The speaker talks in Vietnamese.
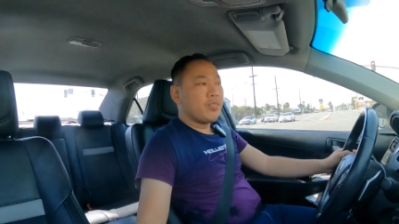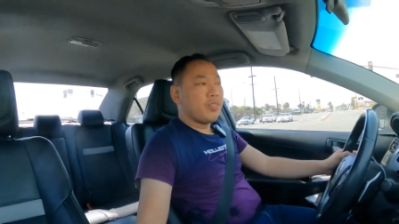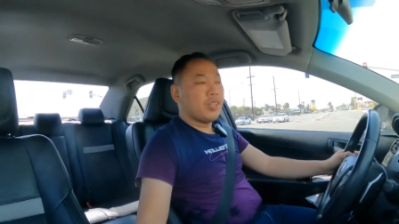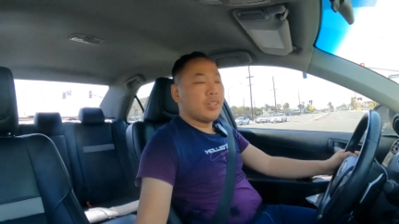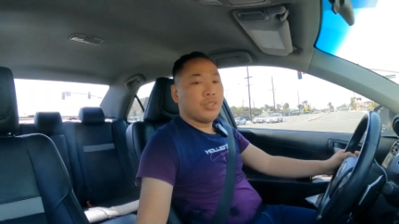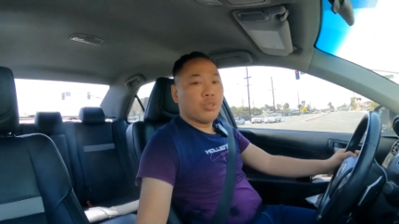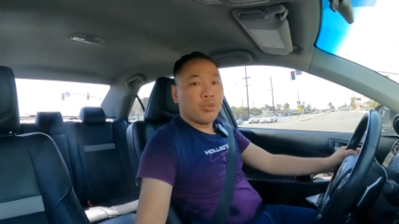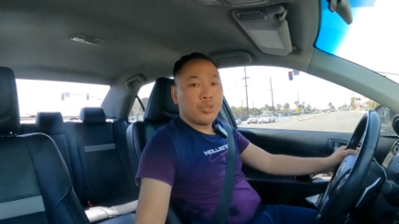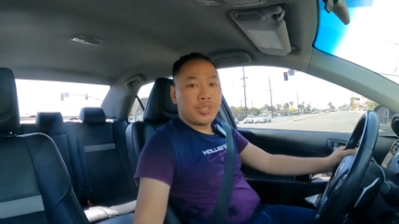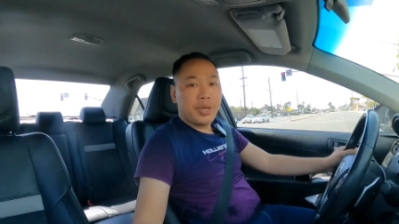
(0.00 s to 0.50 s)

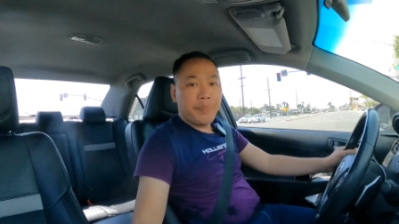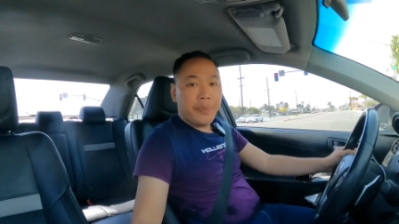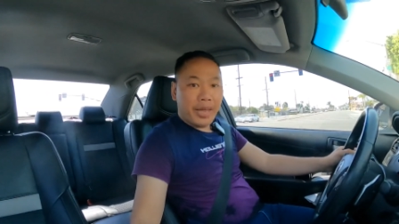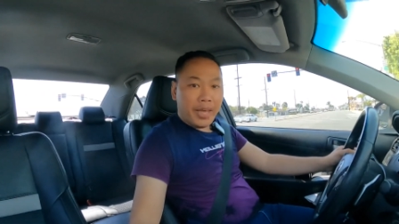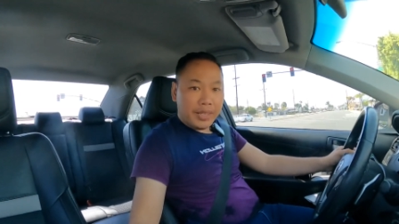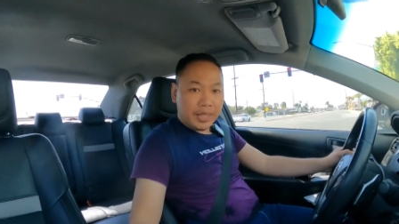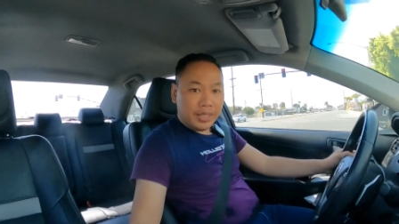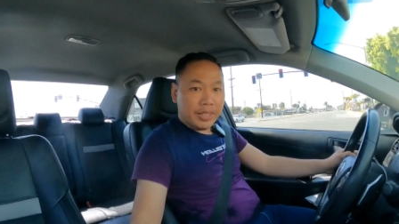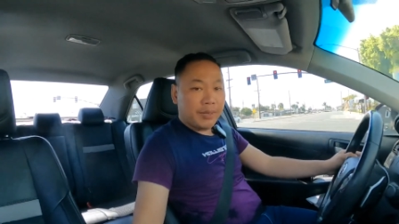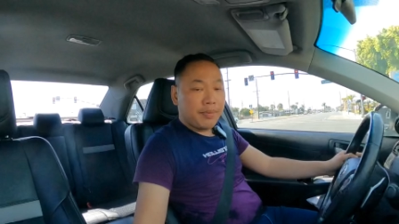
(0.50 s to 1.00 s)
ờ, của
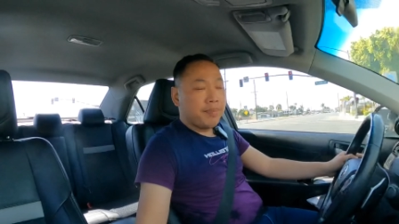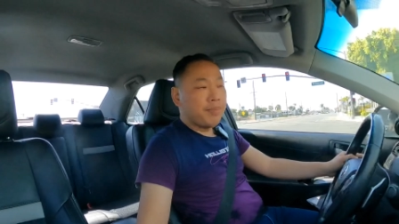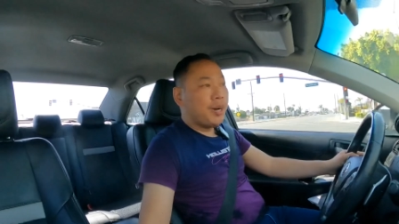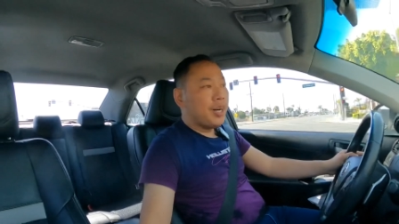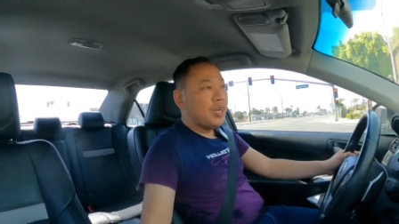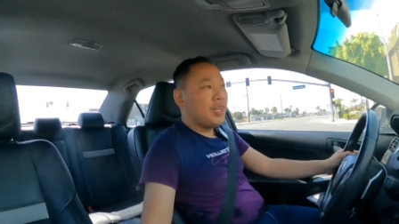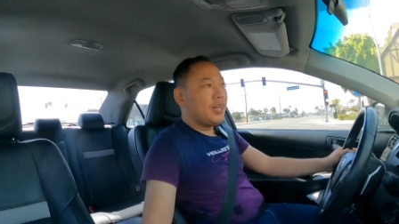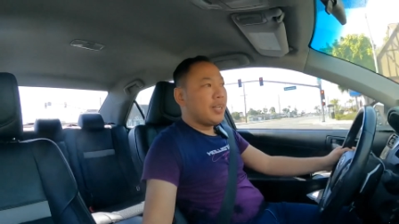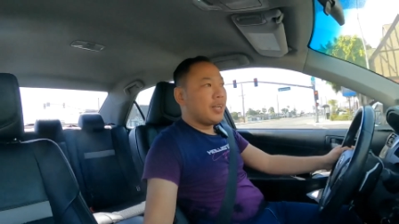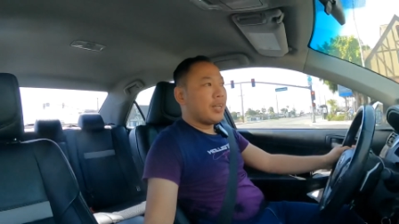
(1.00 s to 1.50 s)
japan á
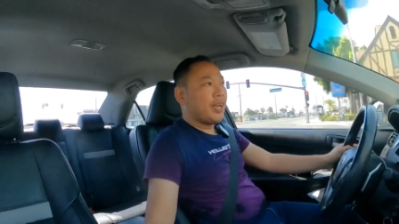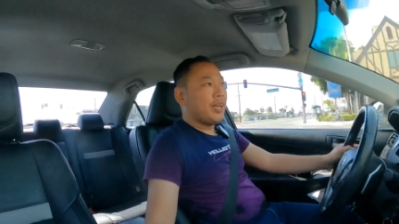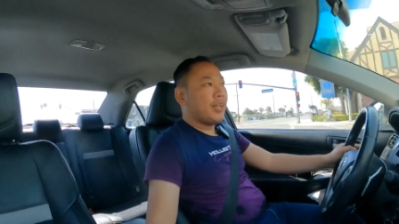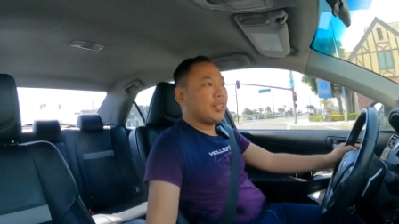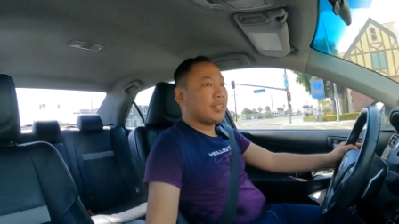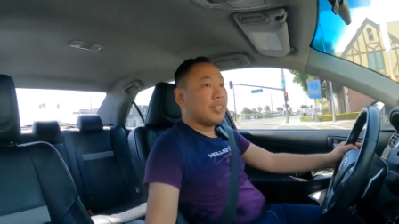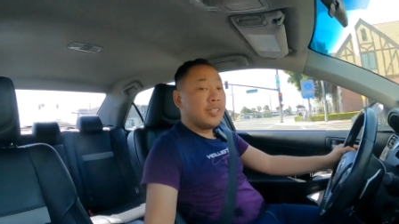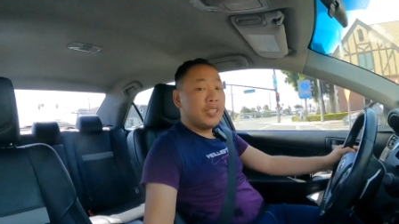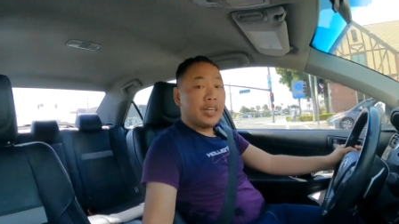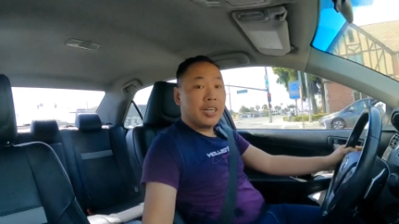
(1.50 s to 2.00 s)
mới là
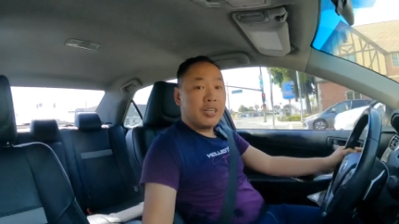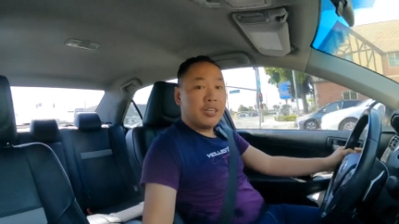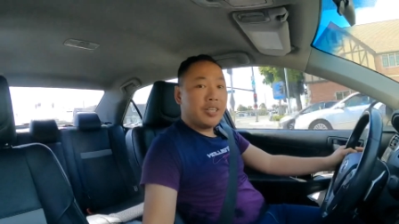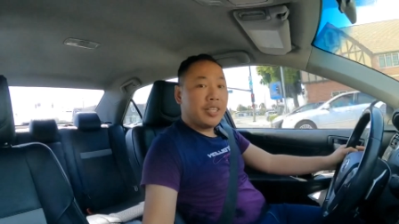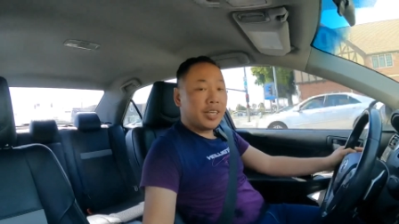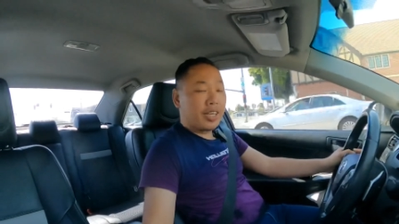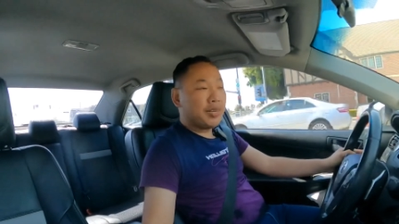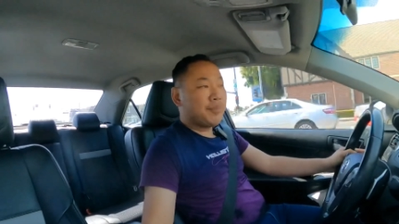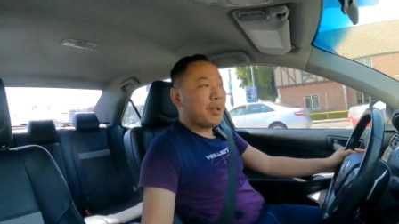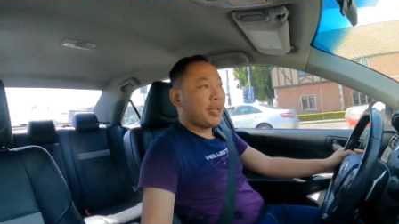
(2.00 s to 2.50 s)
hàng thứ dữ đó
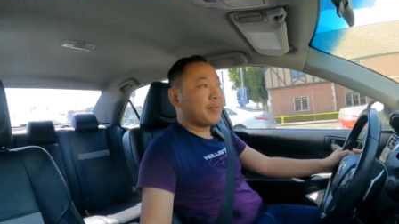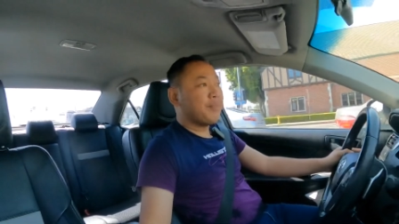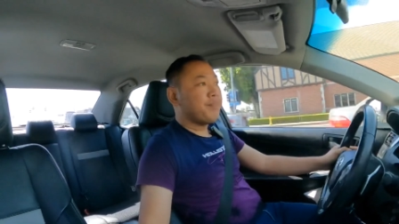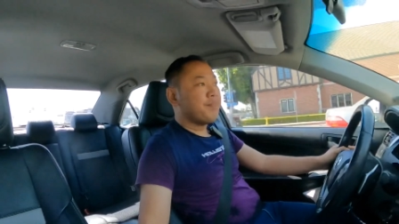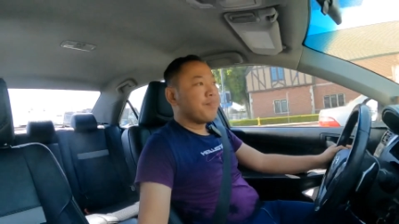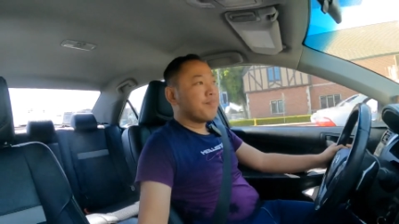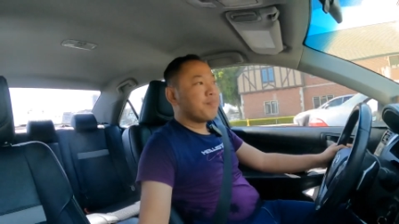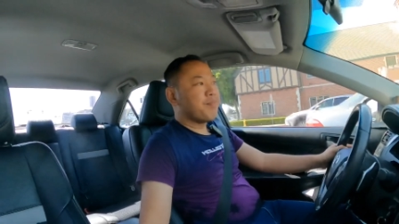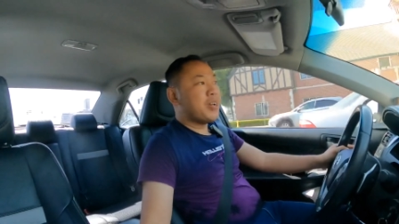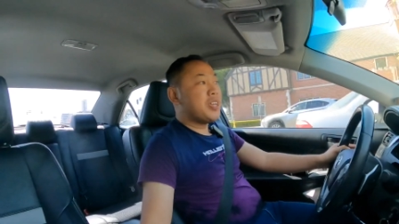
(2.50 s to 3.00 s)
nha các bạn
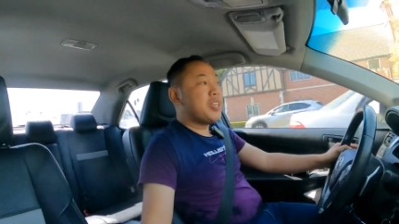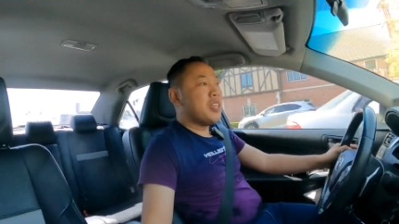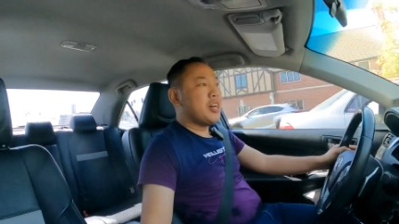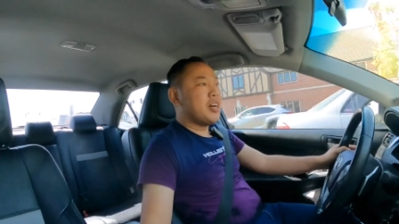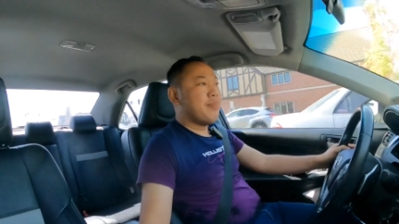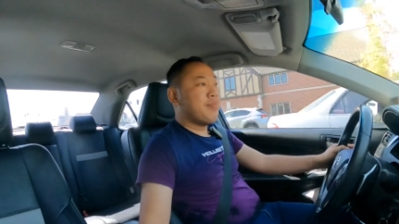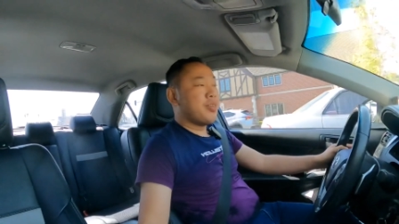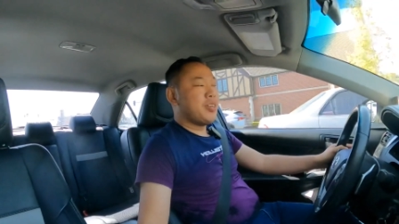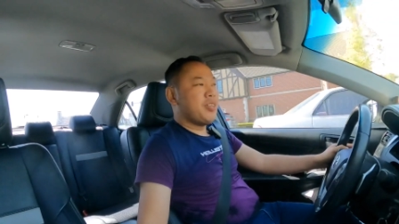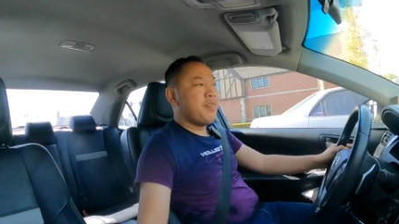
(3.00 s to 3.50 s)
bây
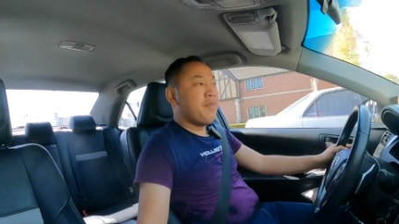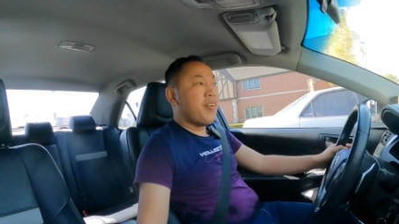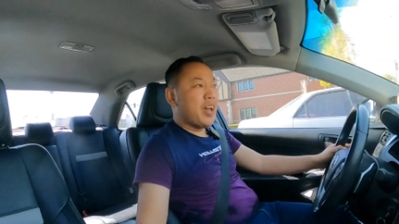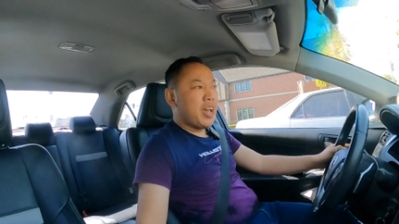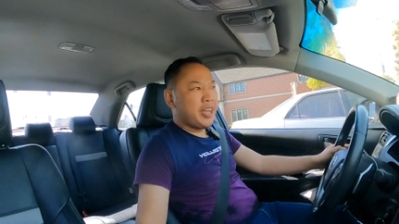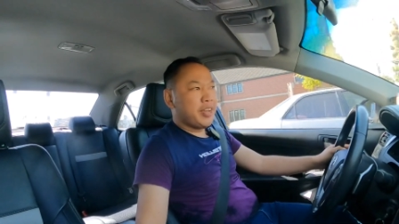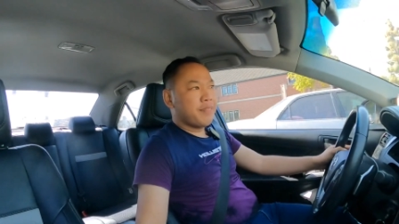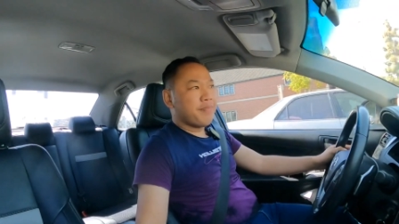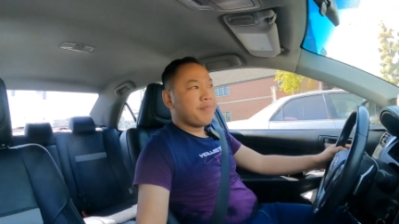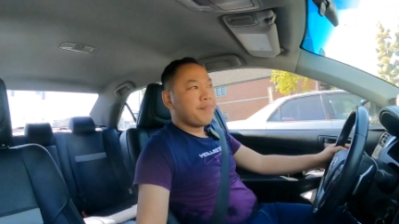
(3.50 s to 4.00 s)
giờ mình đi
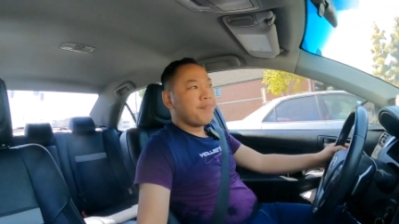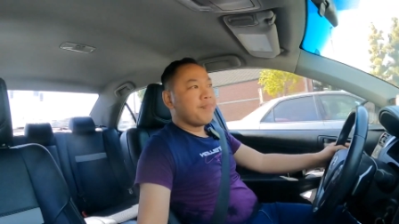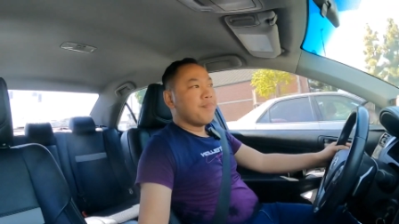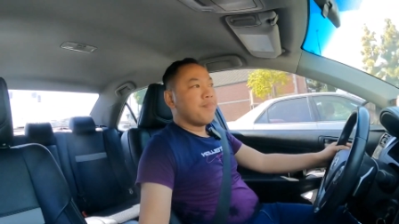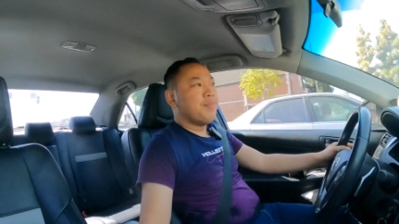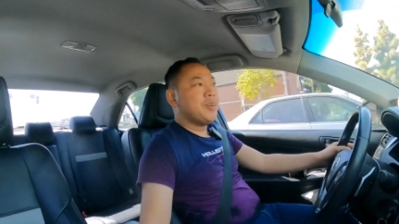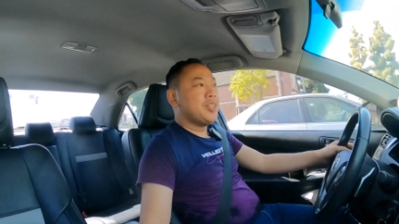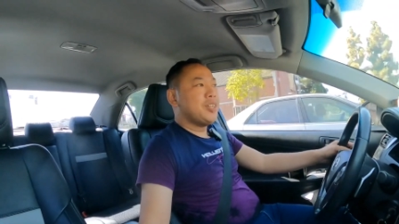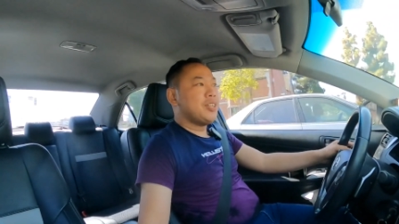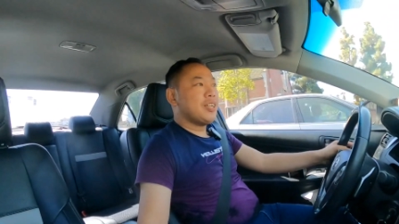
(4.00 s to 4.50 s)
về
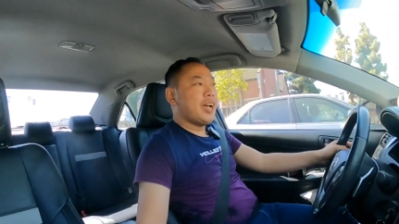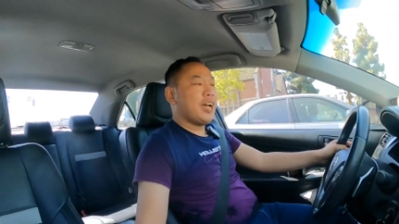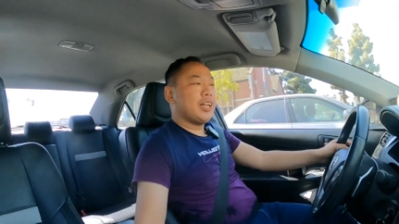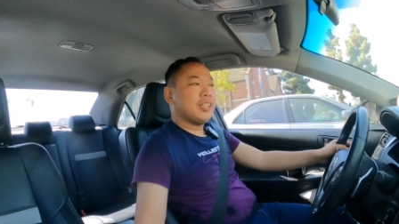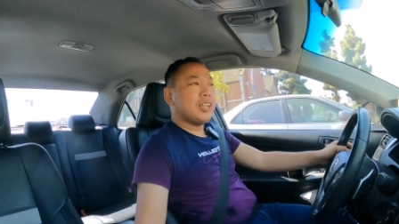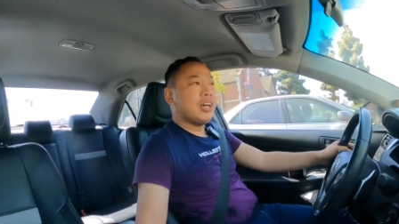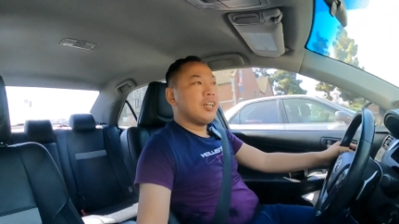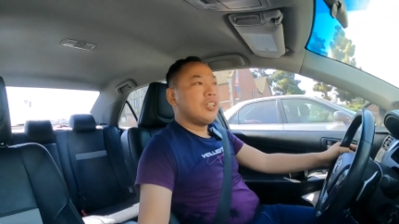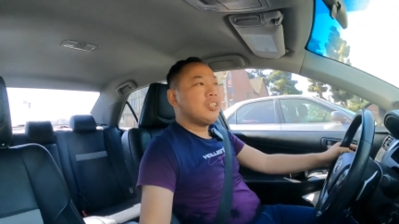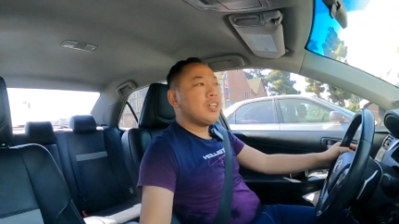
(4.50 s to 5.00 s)
mình
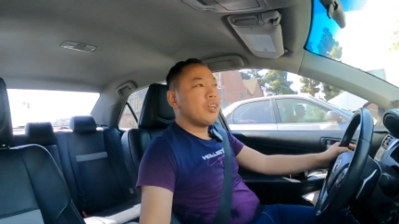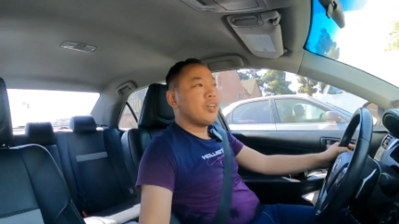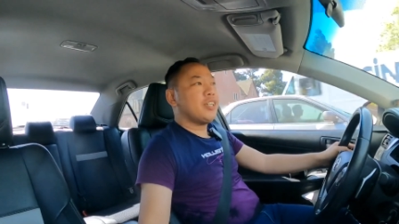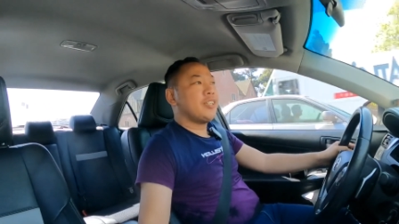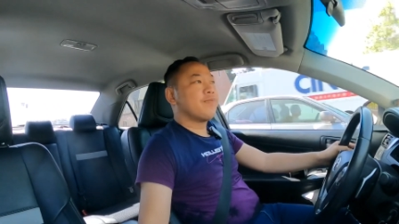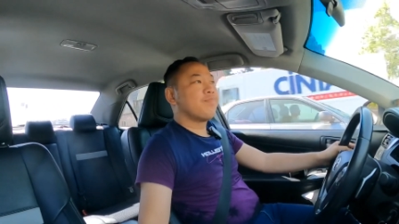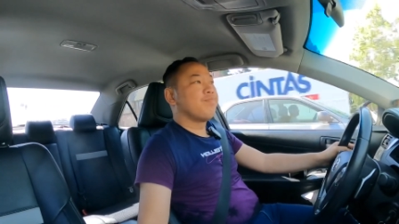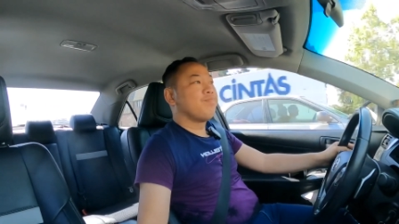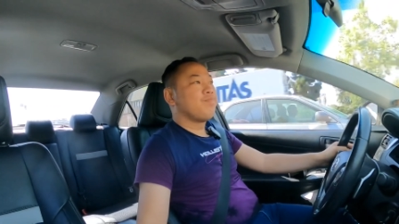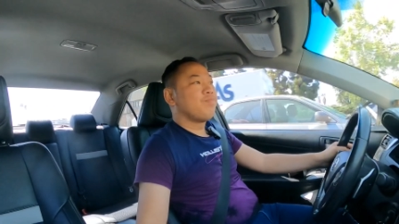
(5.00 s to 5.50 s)
ăn thử coi